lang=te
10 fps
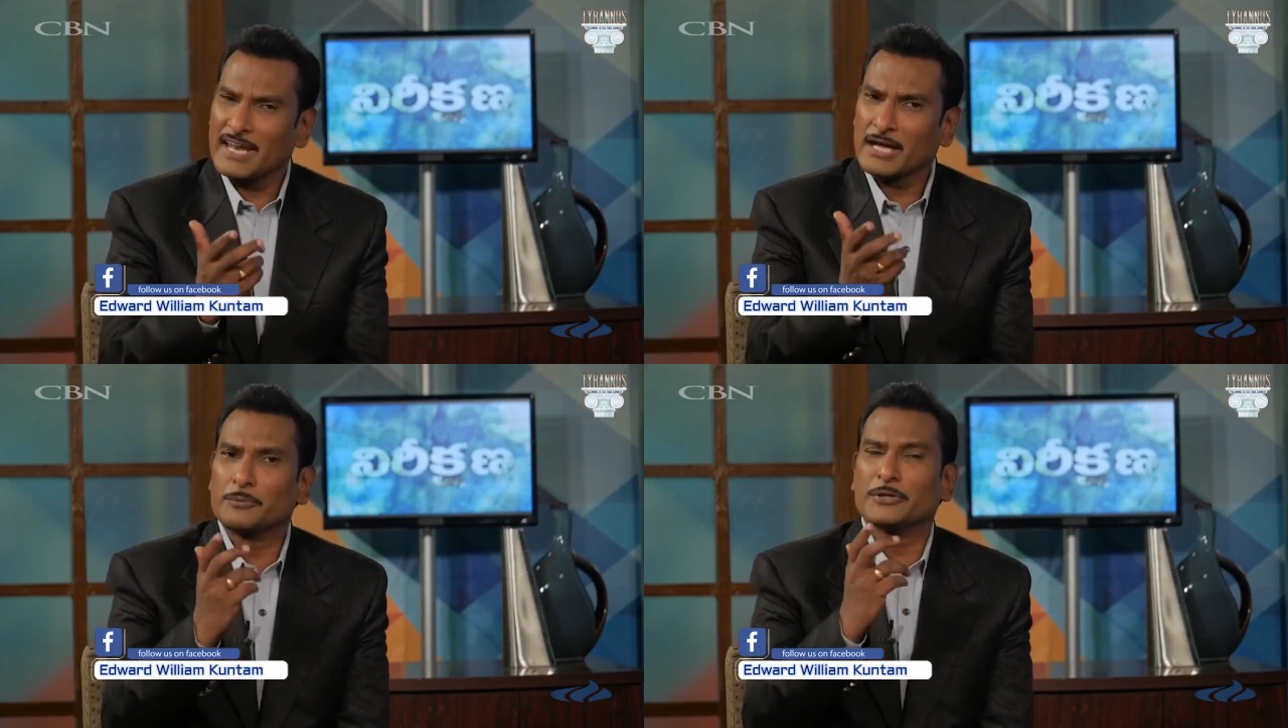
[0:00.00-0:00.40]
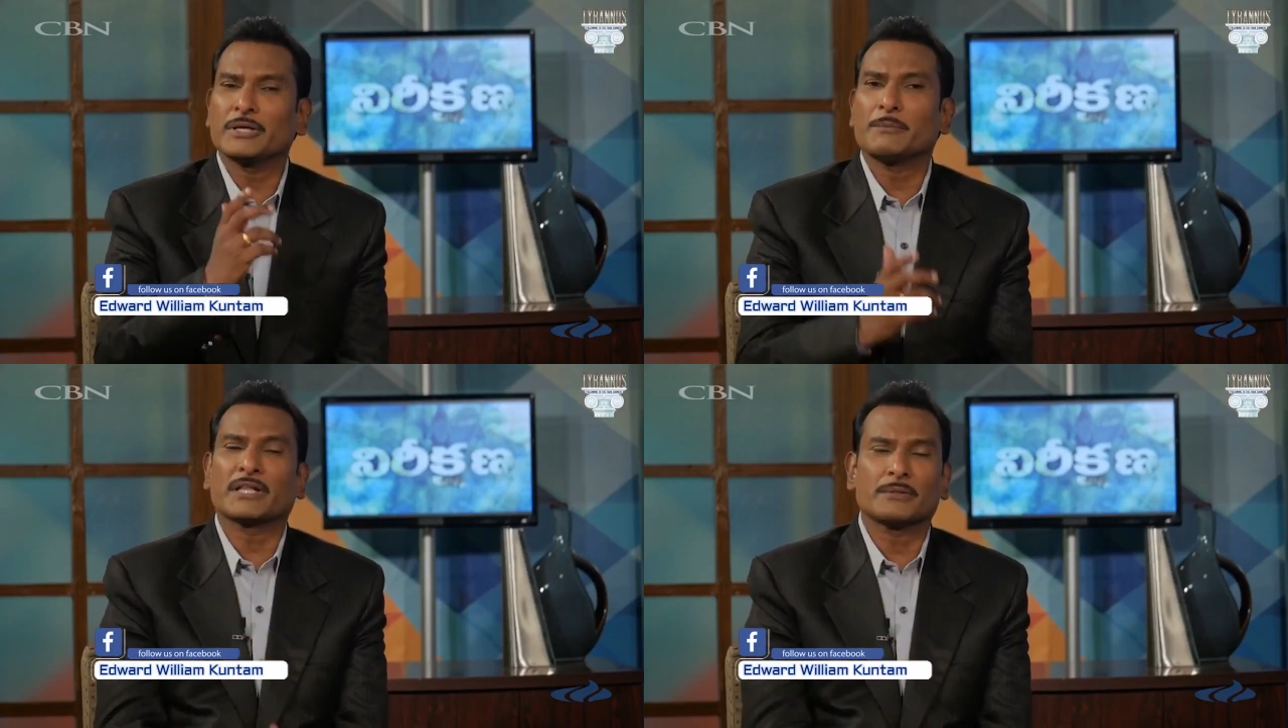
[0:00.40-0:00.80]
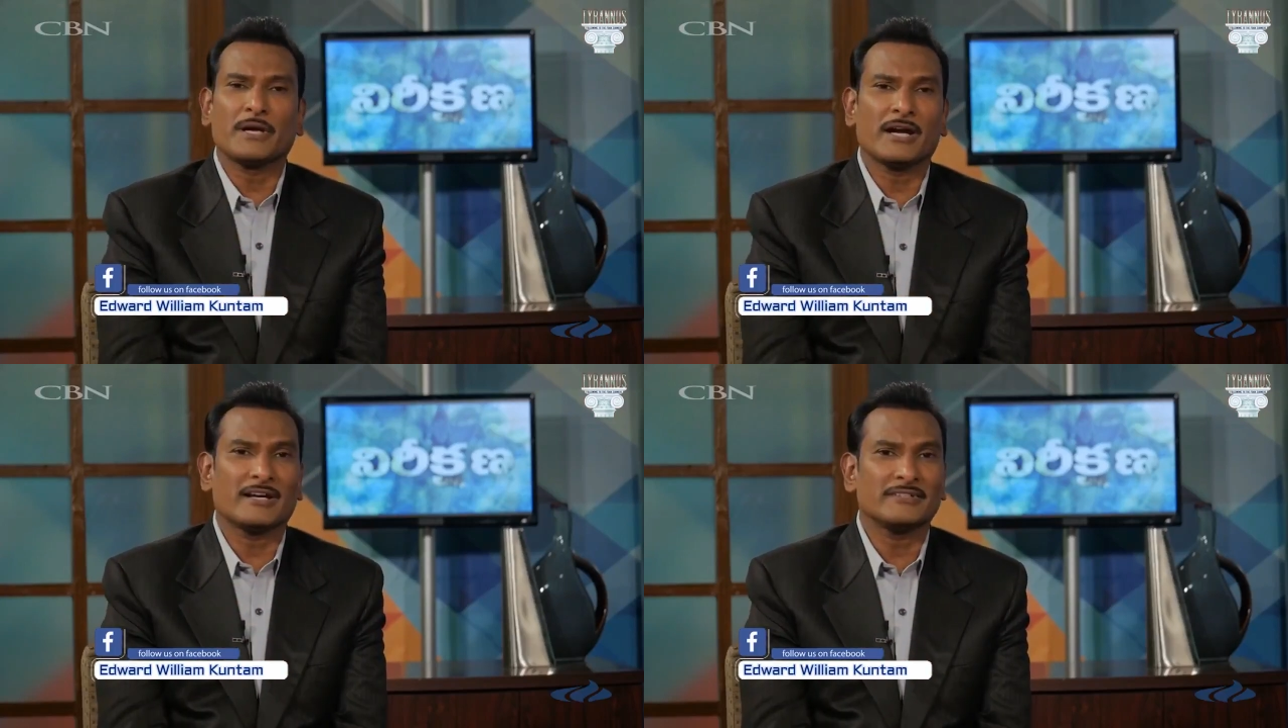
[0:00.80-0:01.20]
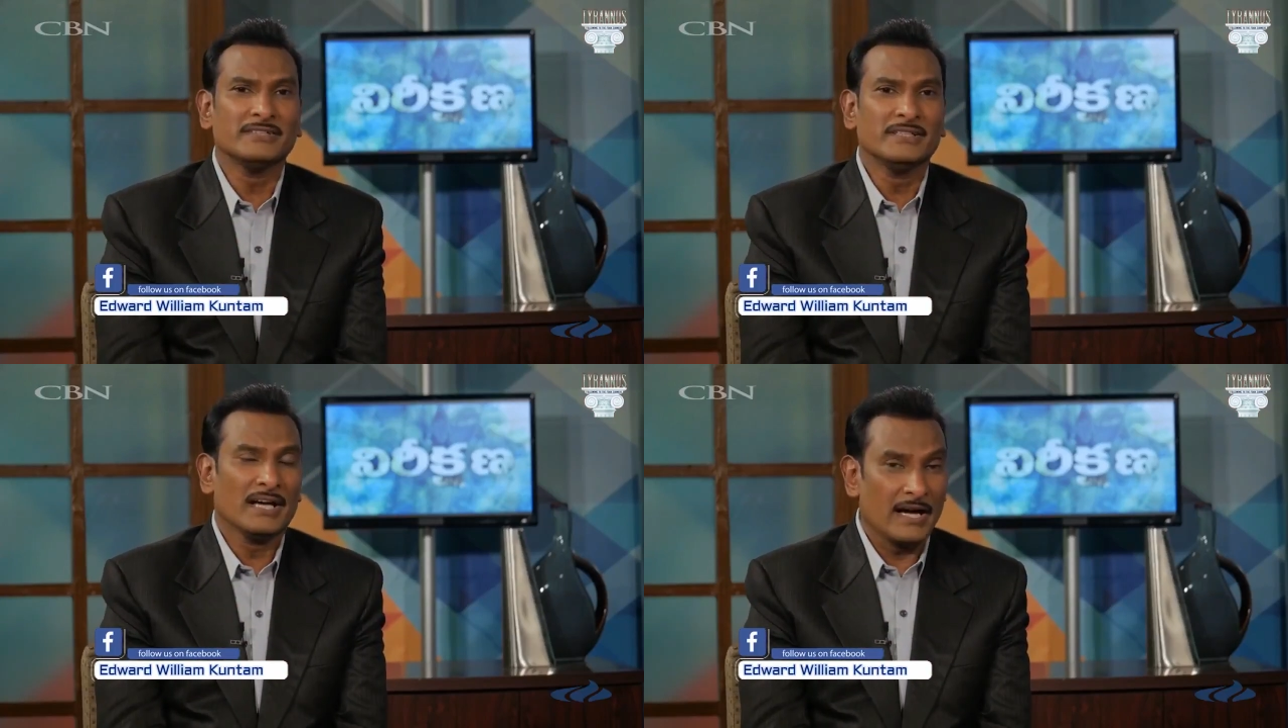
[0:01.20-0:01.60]
లేకపోతే బ్రతిమిలాడాడు
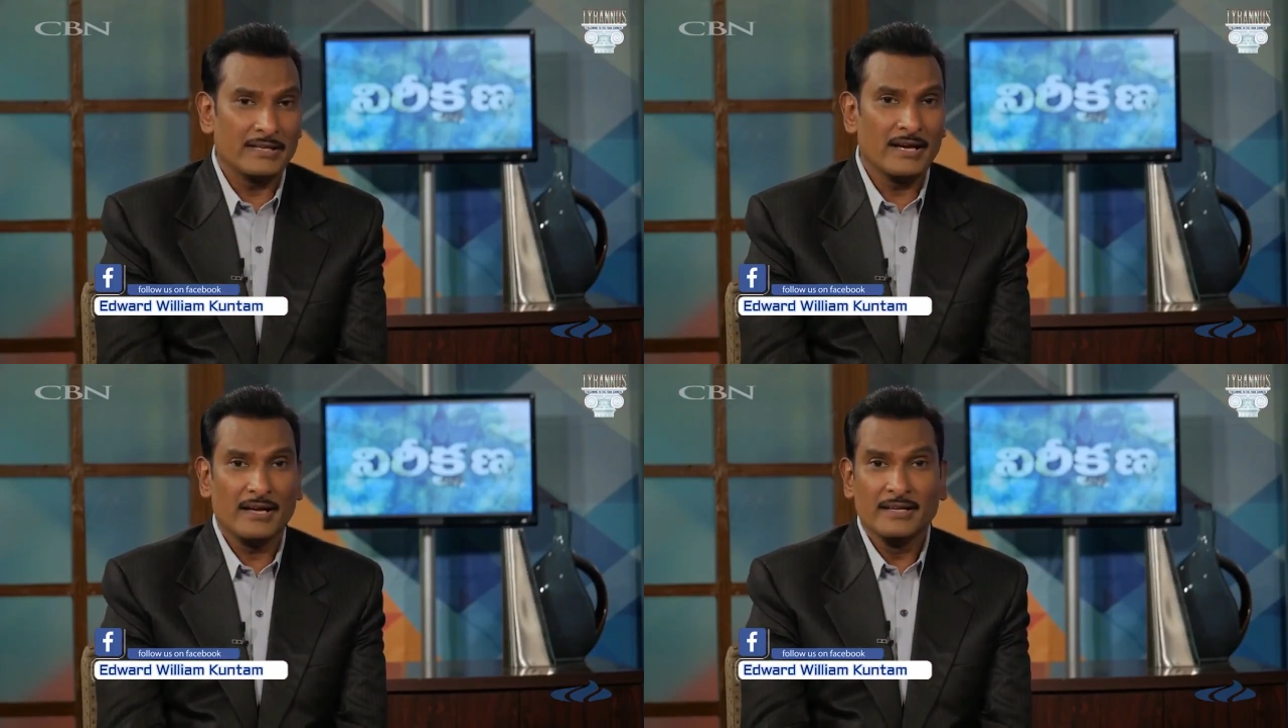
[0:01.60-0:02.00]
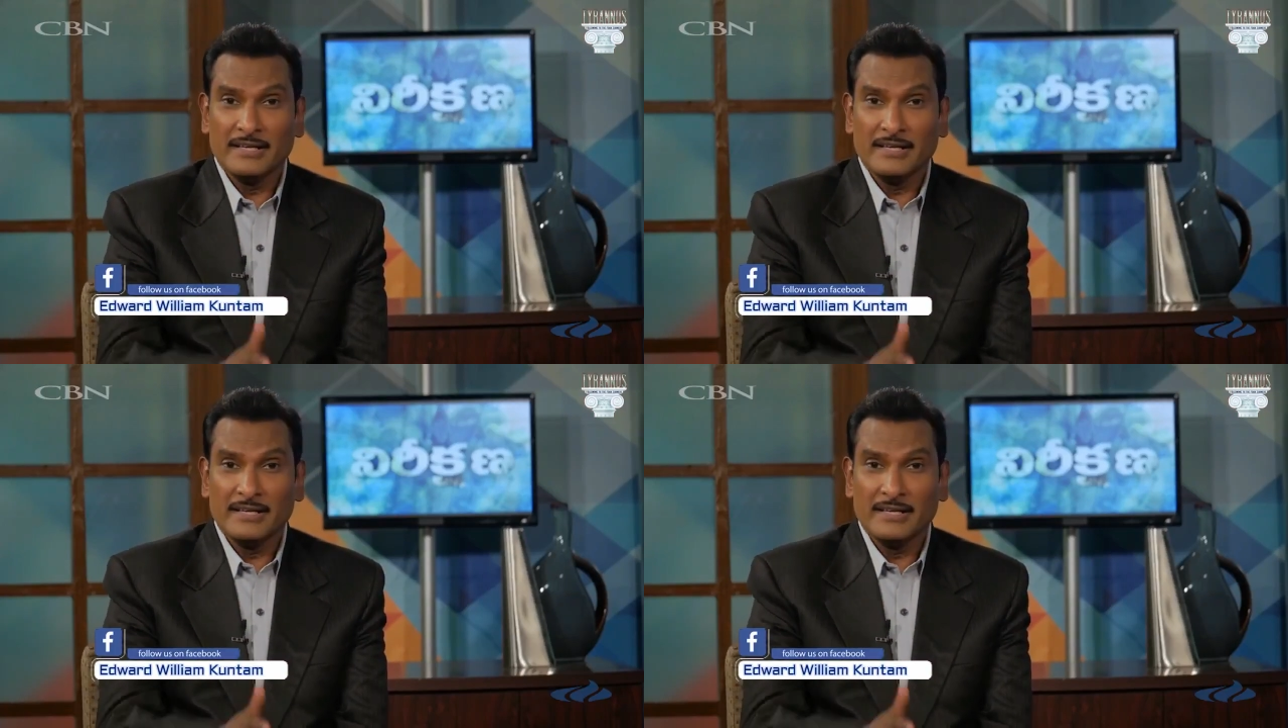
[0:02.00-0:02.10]
అయ్యా